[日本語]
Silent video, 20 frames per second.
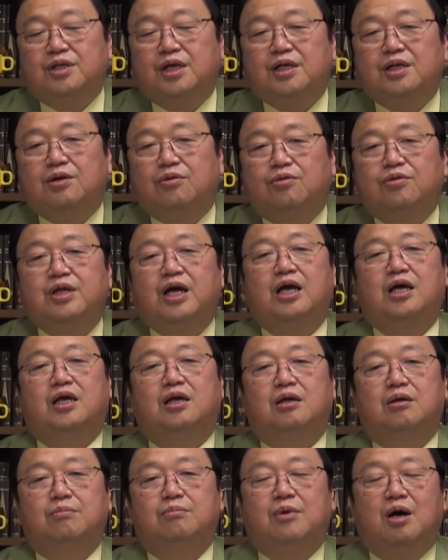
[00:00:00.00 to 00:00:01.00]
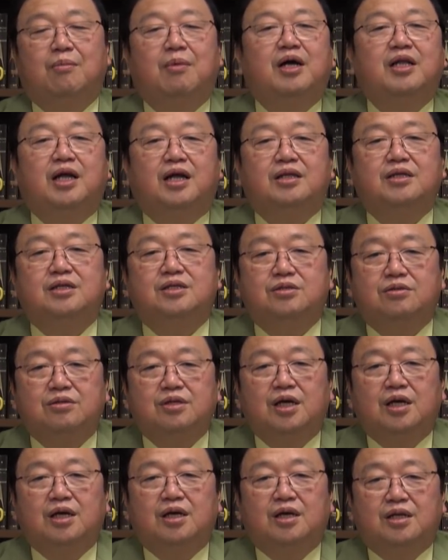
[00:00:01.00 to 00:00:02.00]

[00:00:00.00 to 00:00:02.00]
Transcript: 出てこないままなんですよね。